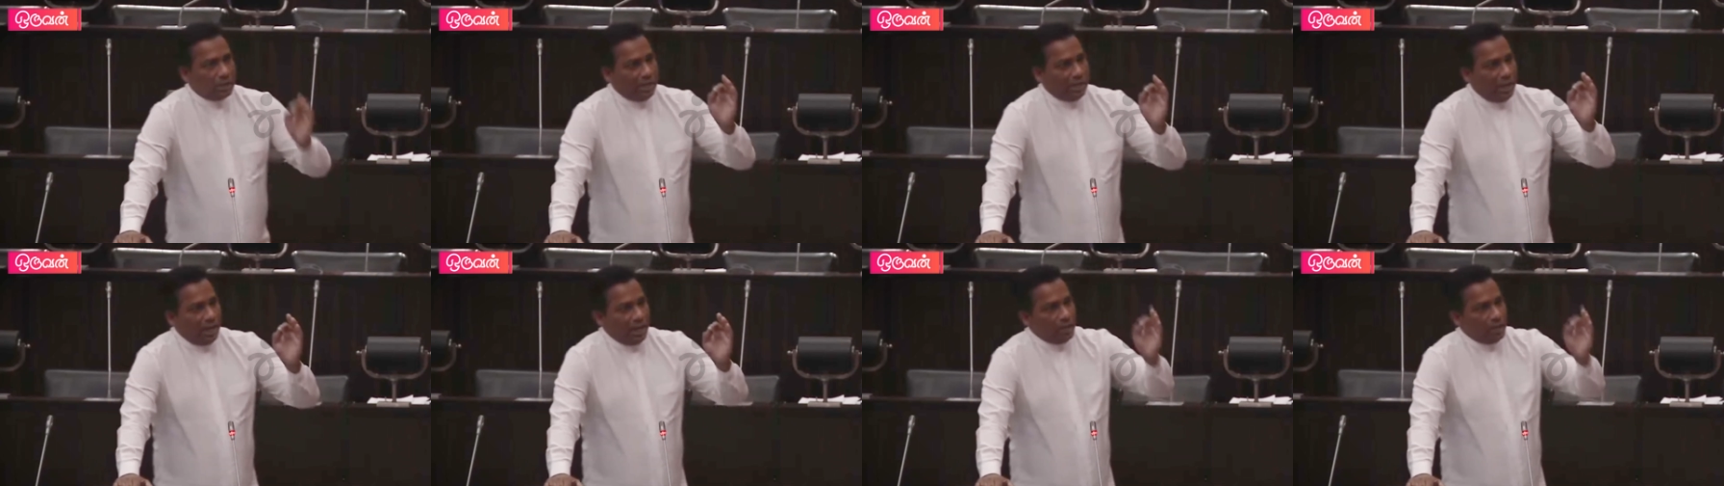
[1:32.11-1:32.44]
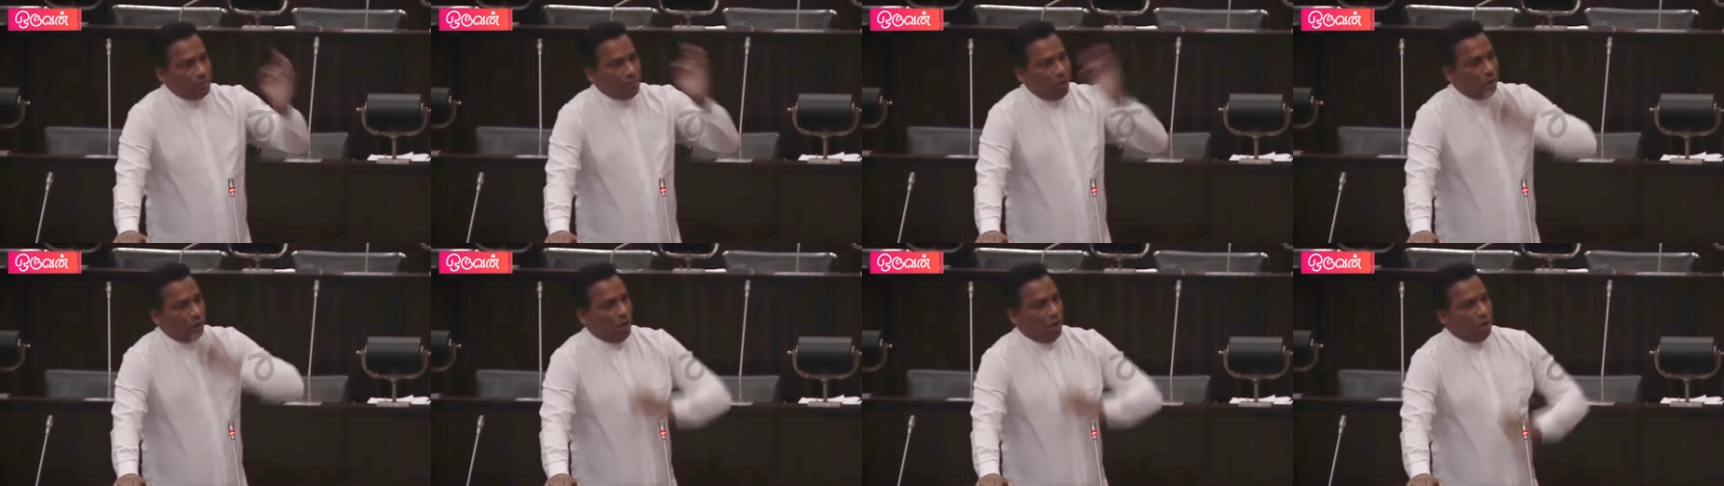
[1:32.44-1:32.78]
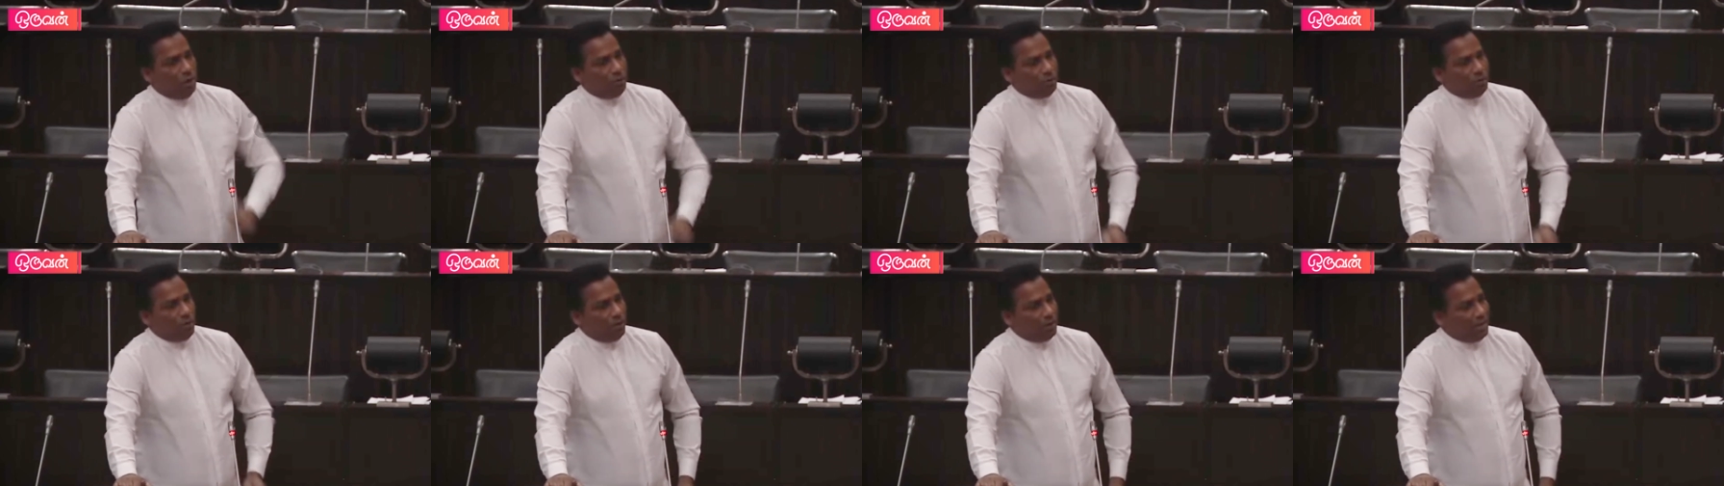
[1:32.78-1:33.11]
சைனி மௌலை
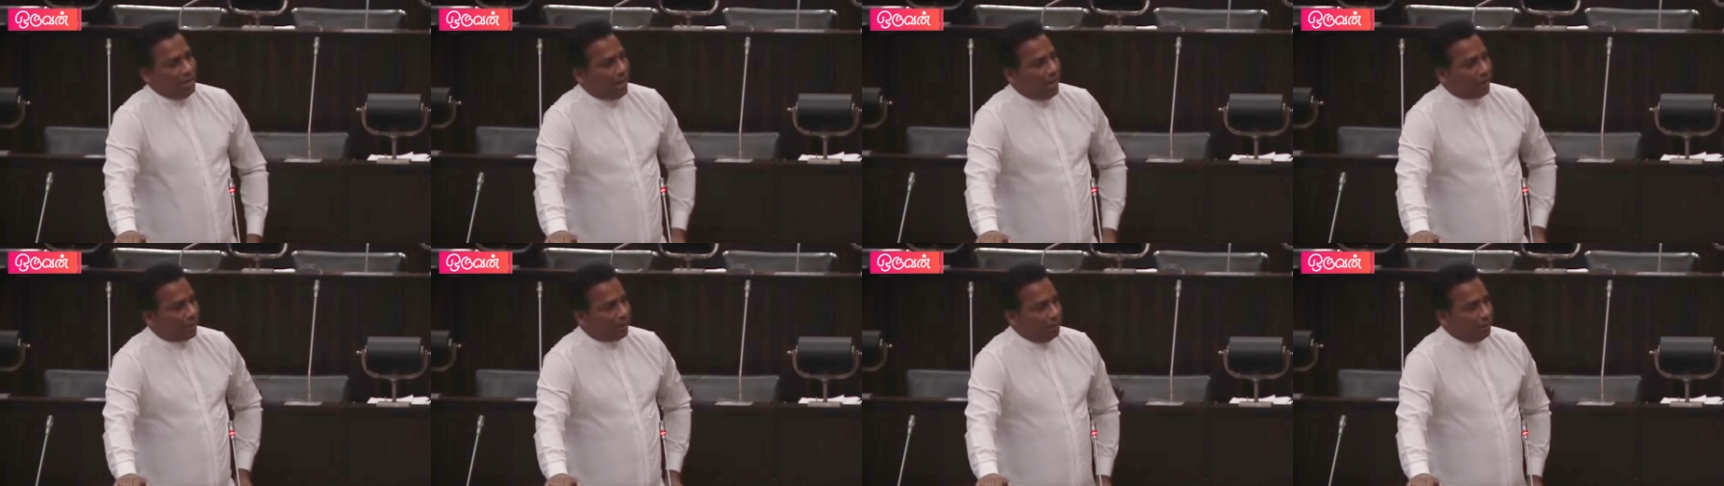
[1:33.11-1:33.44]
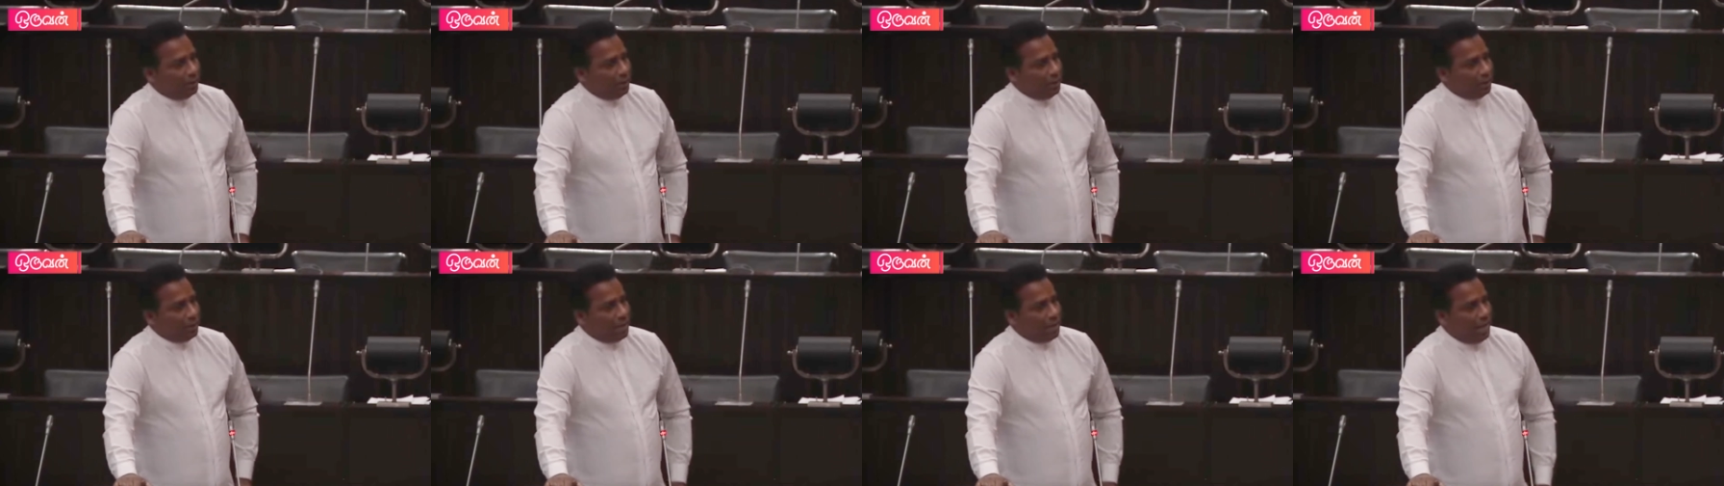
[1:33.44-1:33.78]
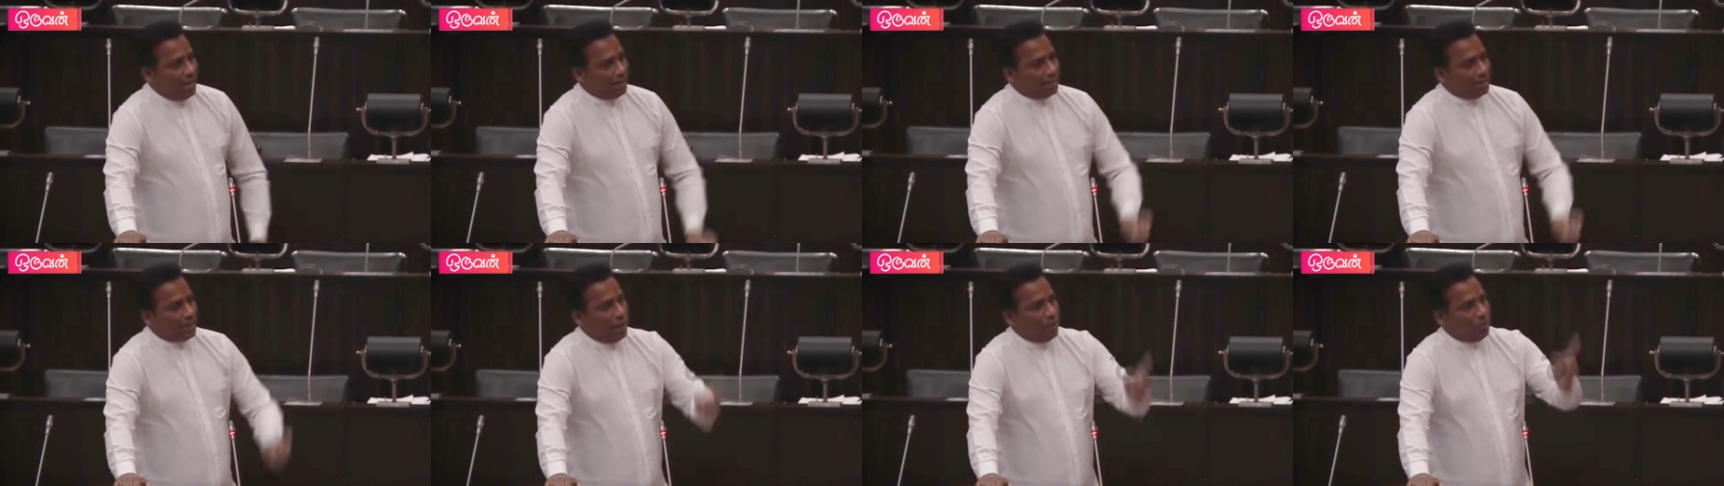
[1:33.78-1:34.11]
என்பவர் யார்
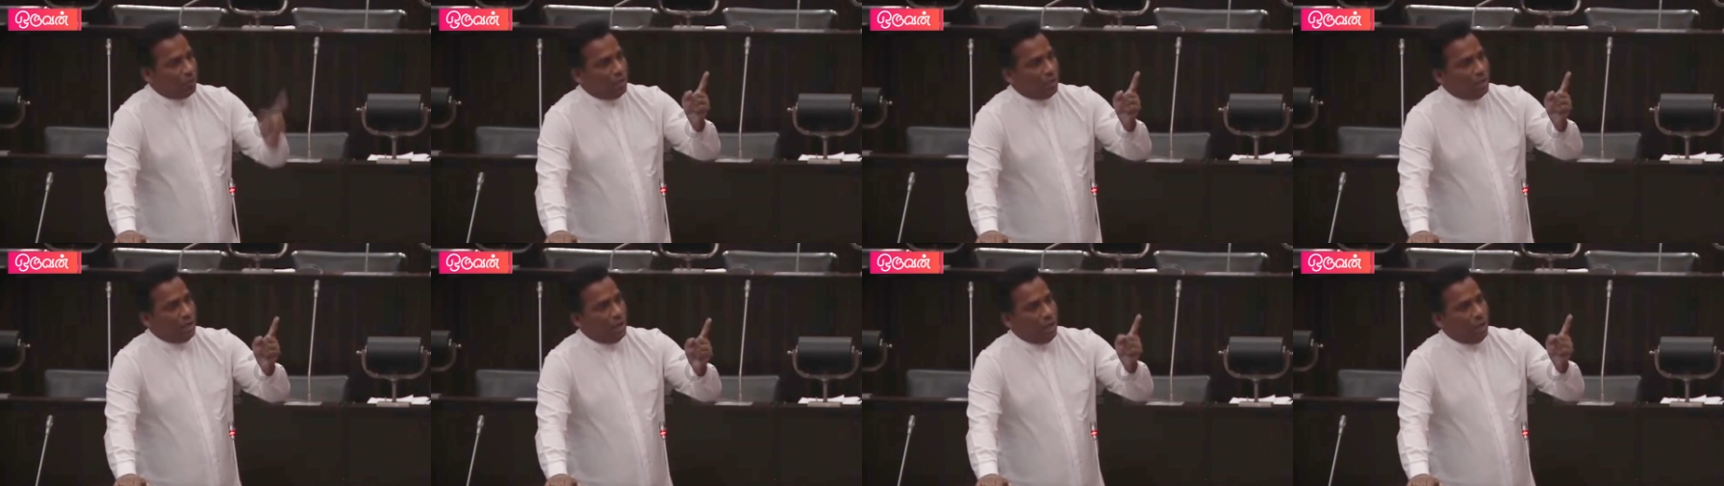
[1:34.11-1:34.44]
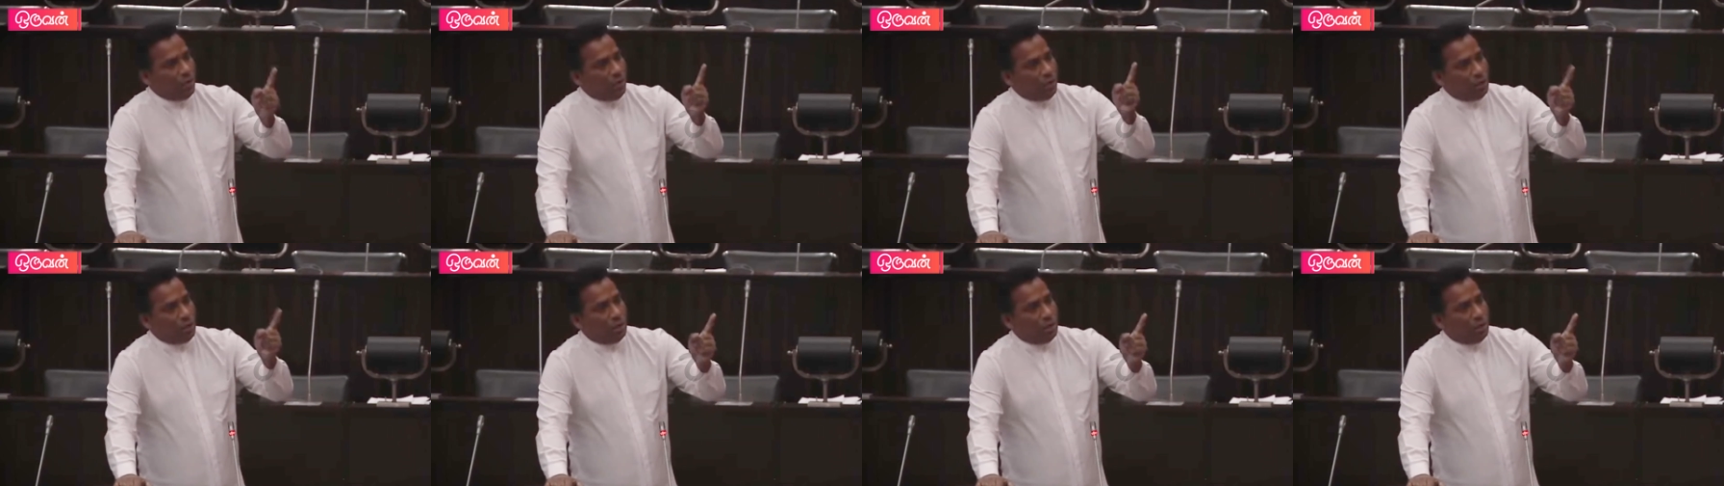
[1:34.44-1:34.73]
காத்தாங்குடியிலே